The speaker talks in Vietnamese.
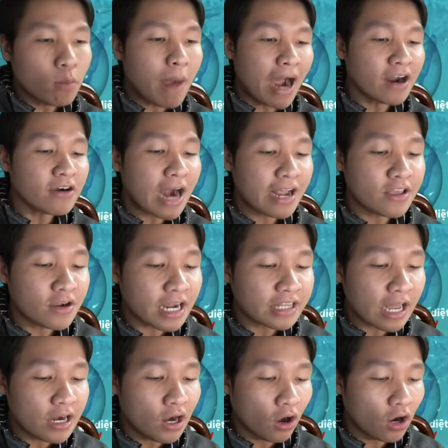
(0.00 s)
Nó bắn ra những
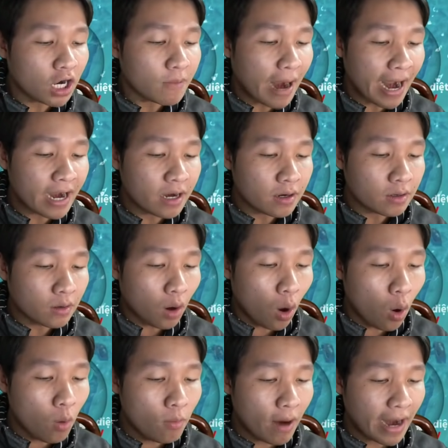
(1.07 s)
cái tên lửa các bạn
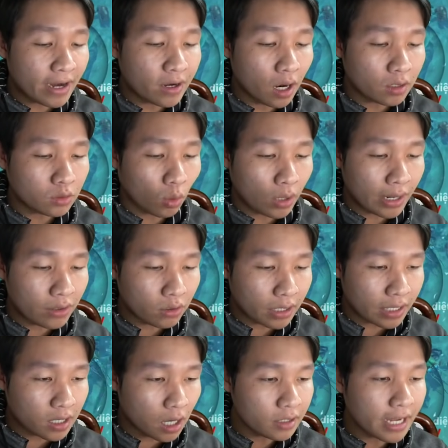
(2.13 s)
Oh my god, trời cái
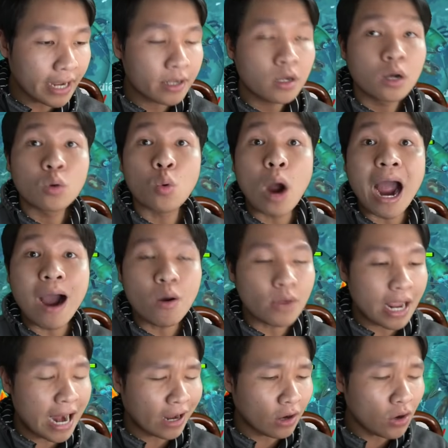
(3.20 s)
rương này cứng vậy
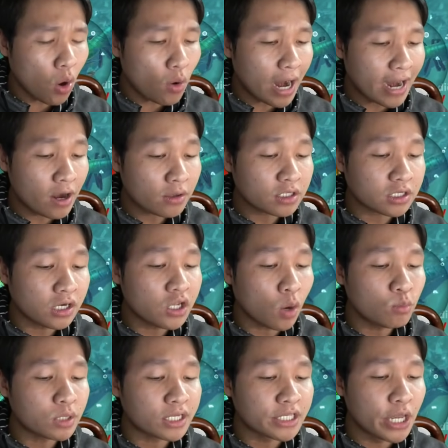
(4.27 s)
Wow, vậy là cái con này nó sử
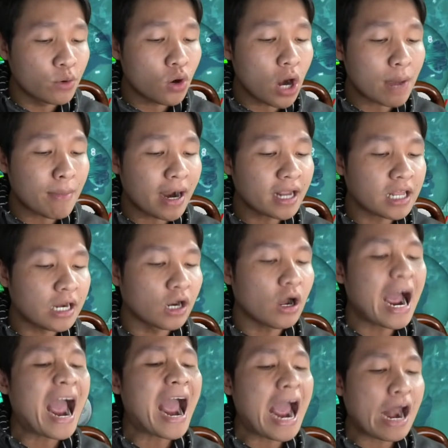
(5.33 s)
dụng tuyệt chiêu đó là bắn cái tên
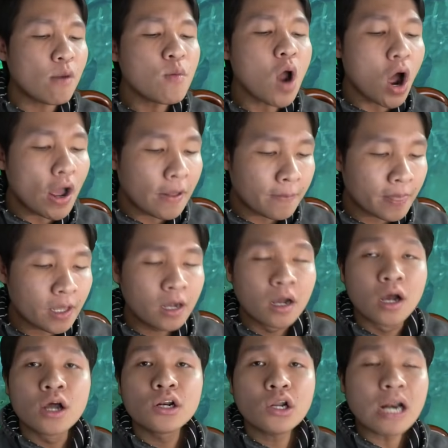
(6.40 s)
lửa À đúng rồi
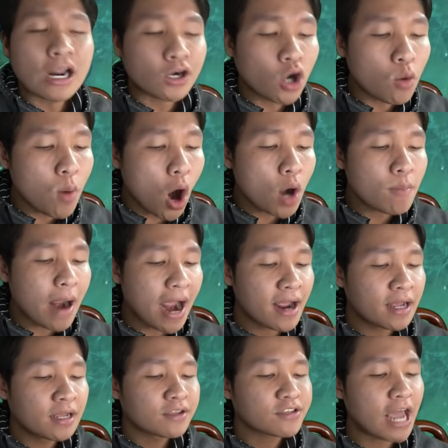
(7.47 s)
nó là robot
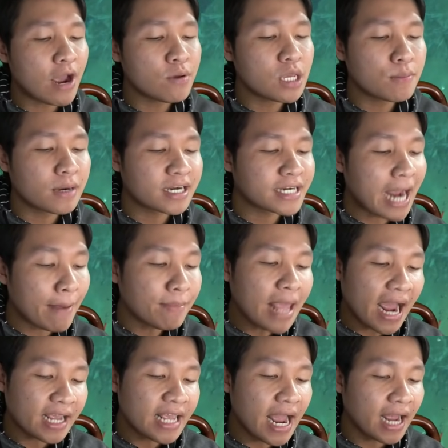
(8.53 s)
mà Theo như mình
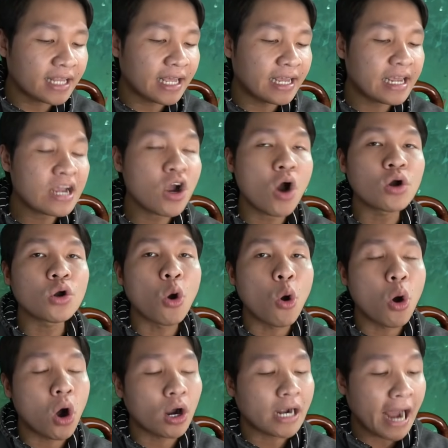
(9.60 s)
cảm nhận nha Thì cái con
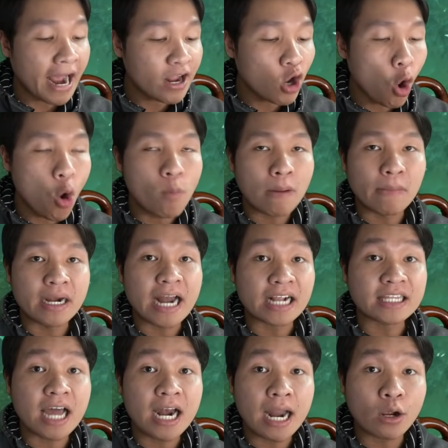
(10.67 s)
cua hồi nãy cua mà mình
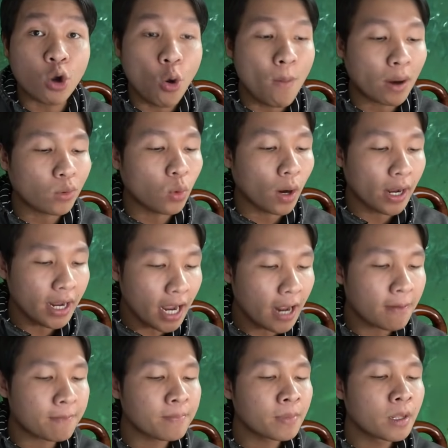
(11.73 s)
đặt tên là cua mặt quỷ
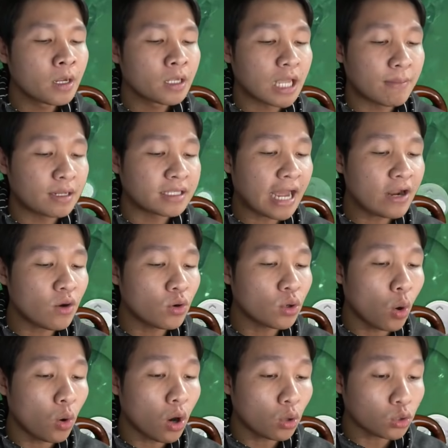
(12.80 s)
á thì mình thấy
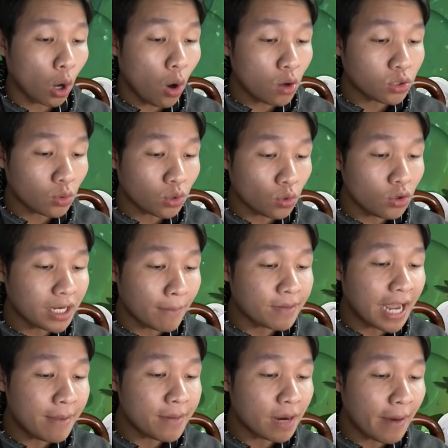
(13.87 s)
con cua đó. trời ơi trời, trời nó
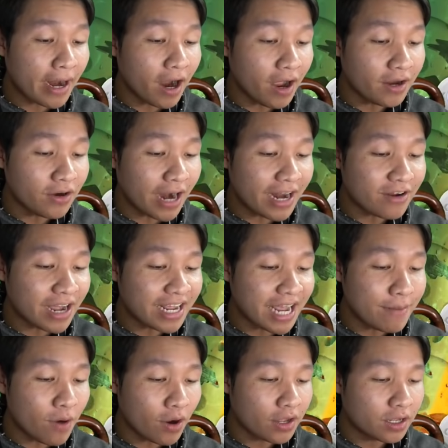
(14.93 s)
cầm kiếm các bạn ơi nó lấy được cái
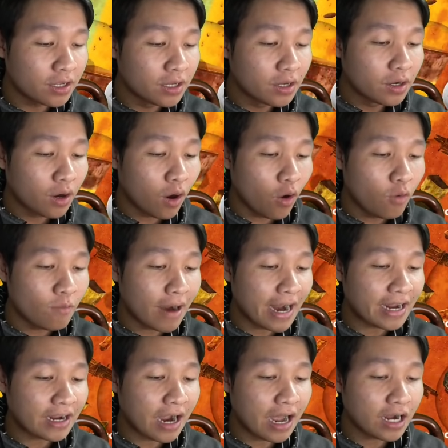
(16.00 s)
kiếm rồi oh
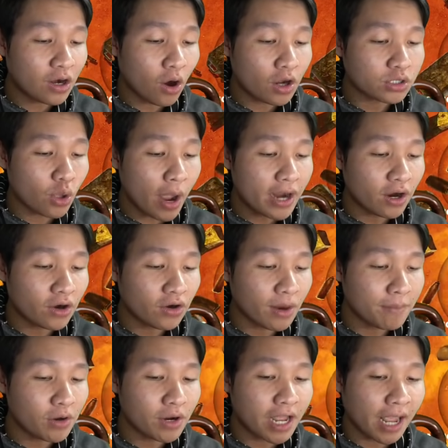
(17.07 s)
my god rồi toàn ngồi nó
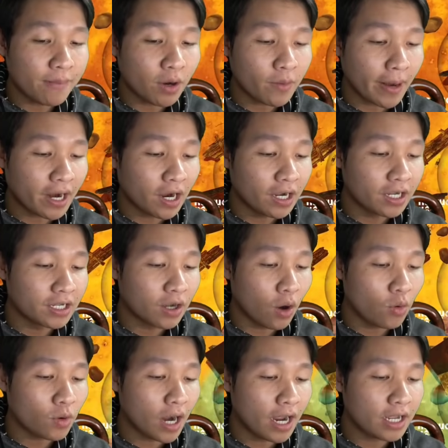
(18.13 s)
cầm được kiếm rồi các bạn ơi
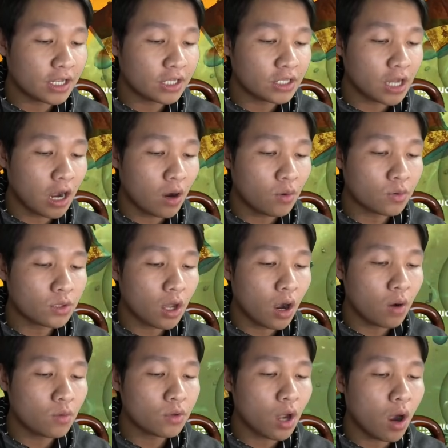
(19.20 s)
ok vô
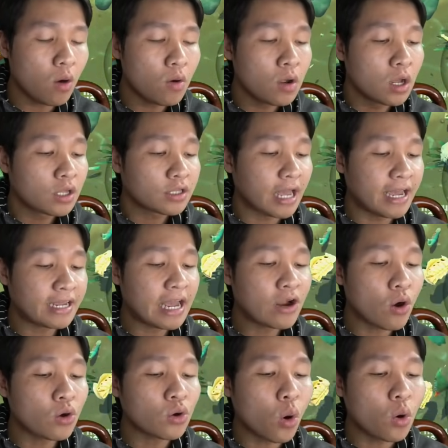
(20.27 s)
vô vô thì
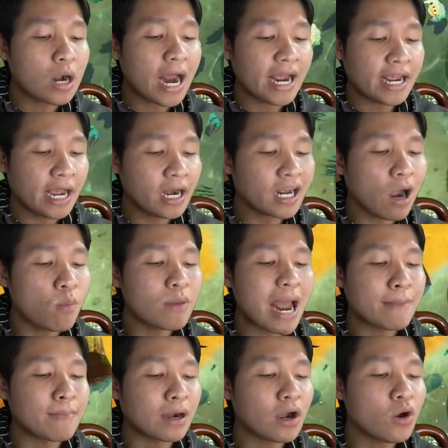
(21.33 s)
cái con cua này á nó
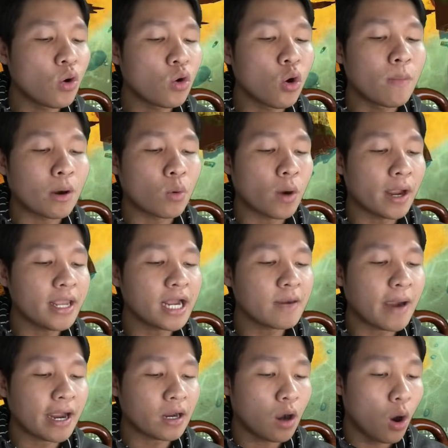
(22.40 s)
không đẹp bằng cái con cua mặt quỷ
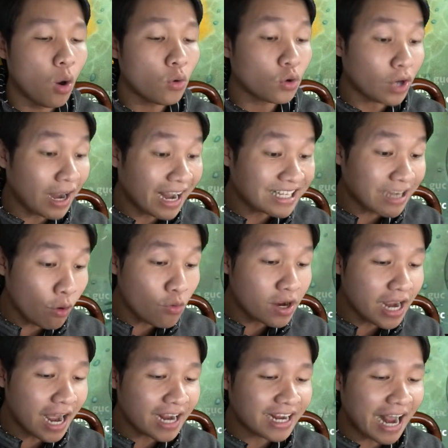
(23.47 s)
nha các bạn ồ oh, cá
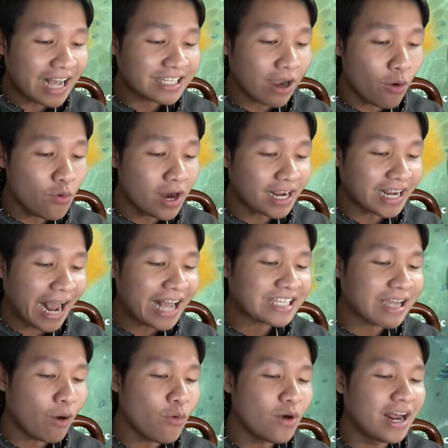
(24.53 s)
sấu nữa kìa cá sấu nè
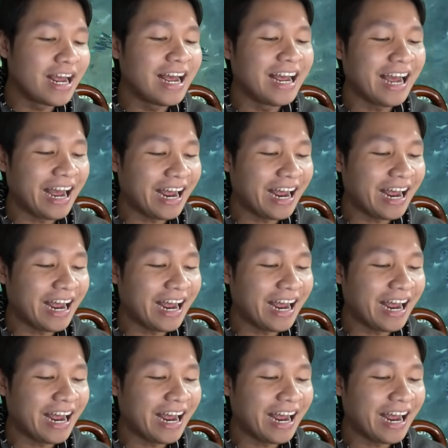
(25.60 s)
cá sấu nữa